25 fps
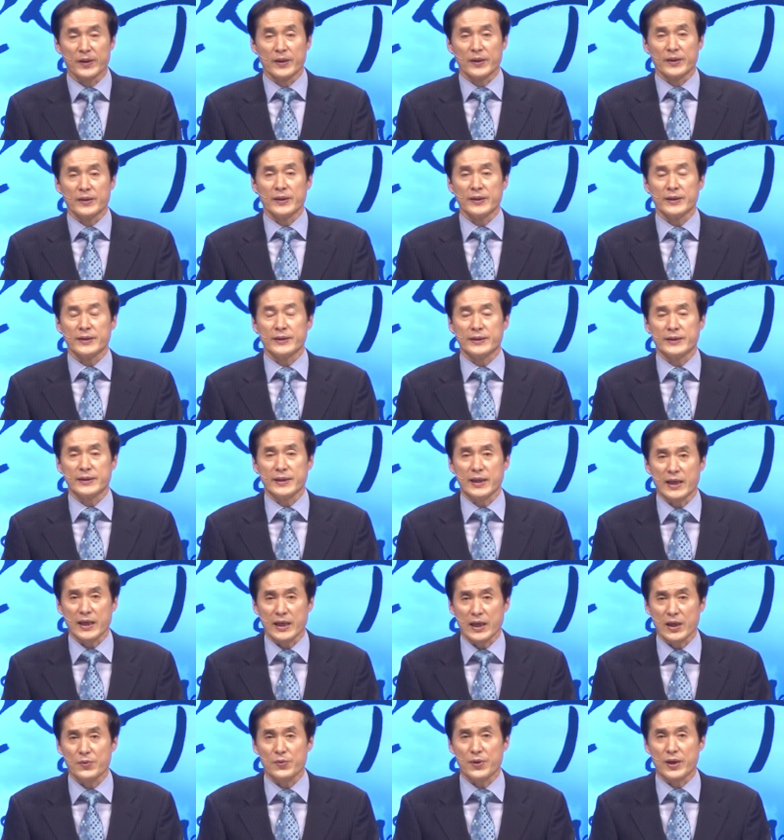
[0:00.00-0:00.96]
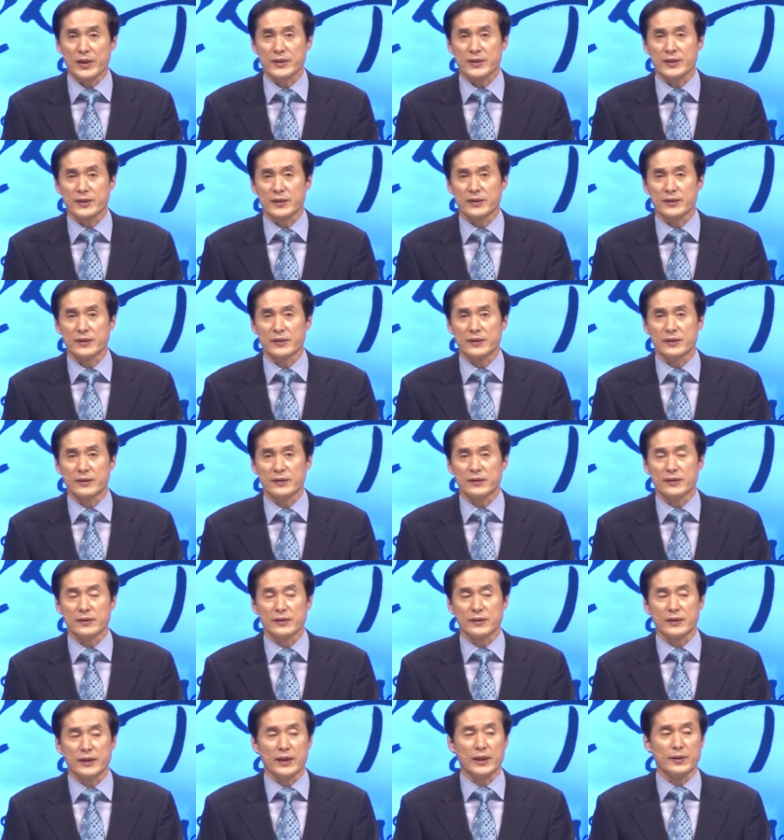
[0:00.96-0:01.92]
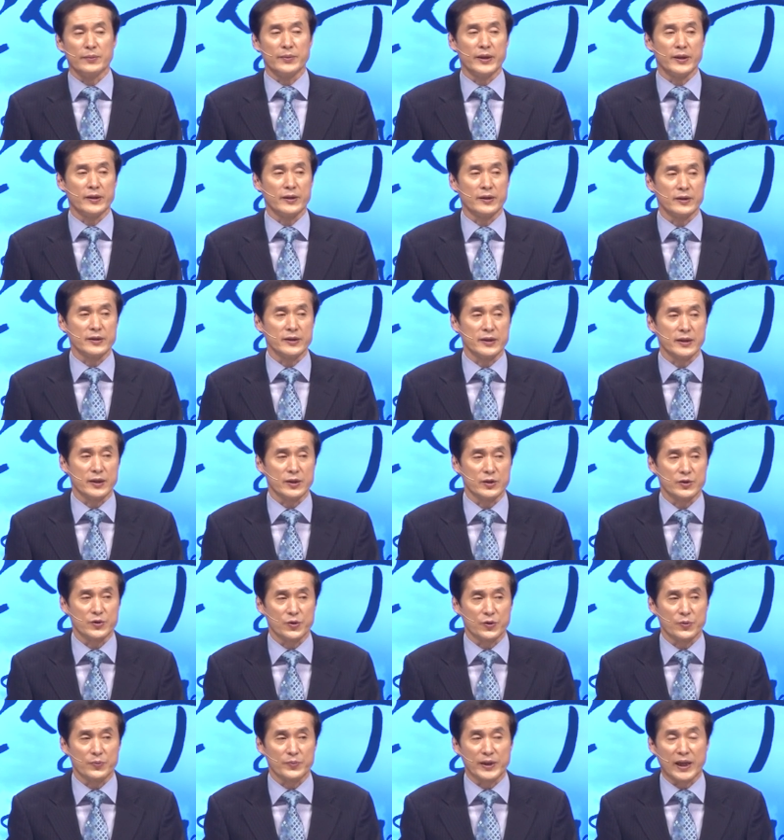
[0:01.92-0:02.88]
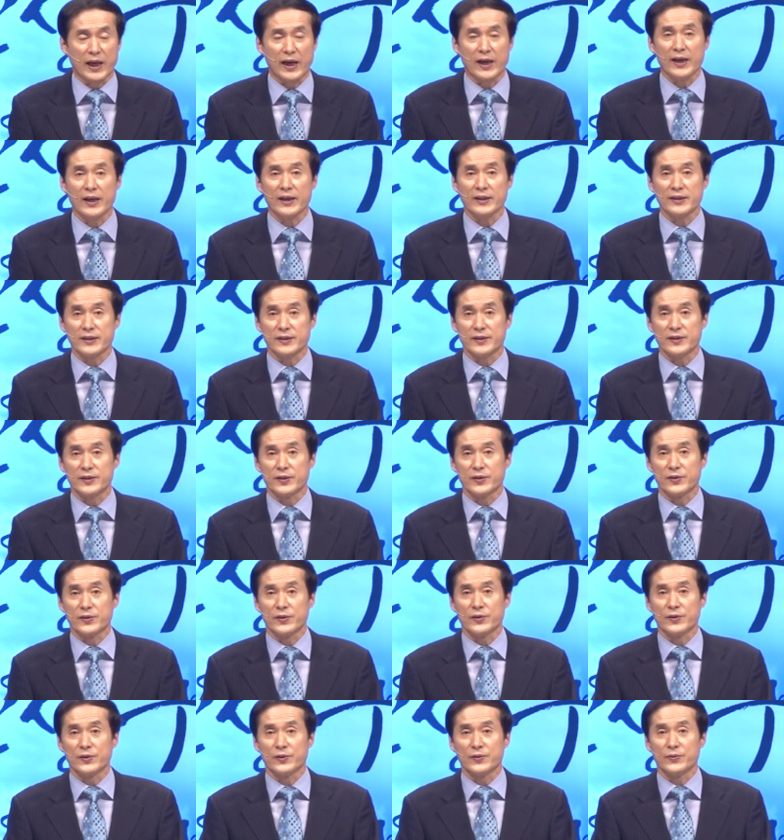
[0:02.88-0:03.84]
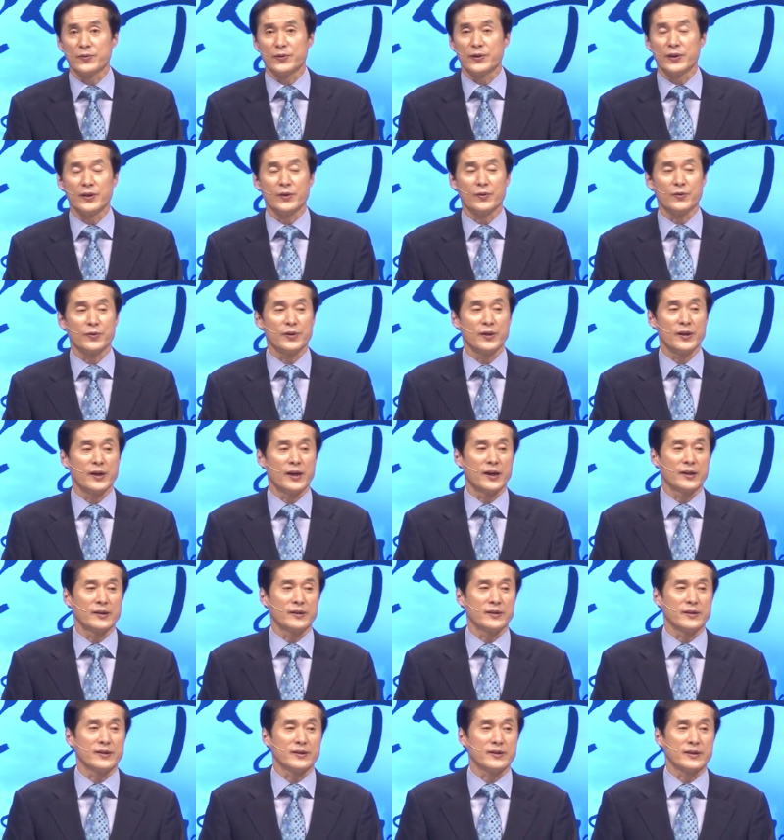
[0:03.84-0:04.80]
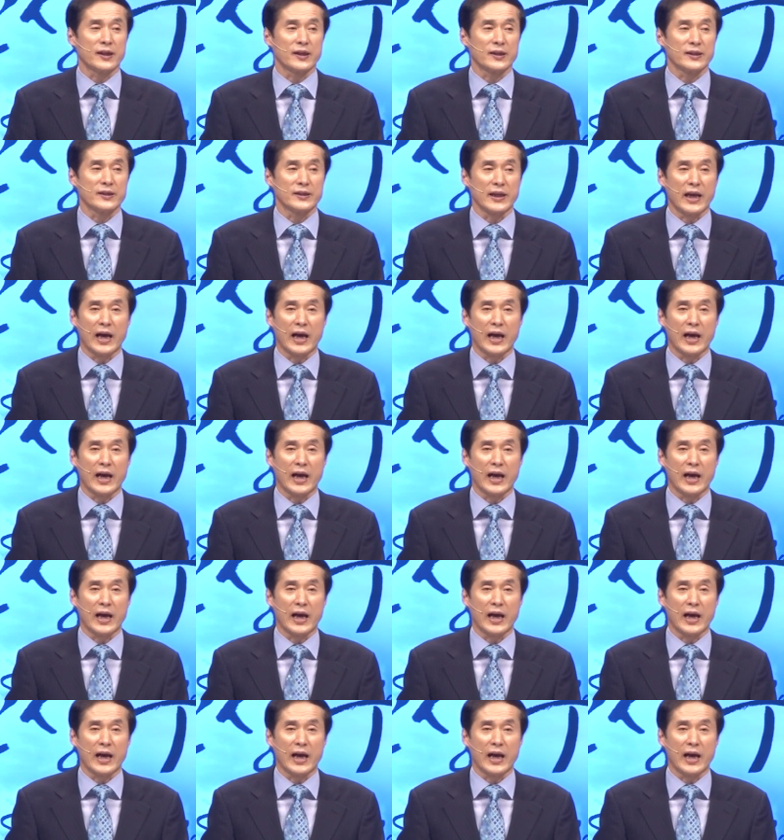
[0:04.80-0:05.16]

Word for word: 근데 신약에 와서는 예배 형식이 조금 달라졌죠. 우리는 오늘날 더 이상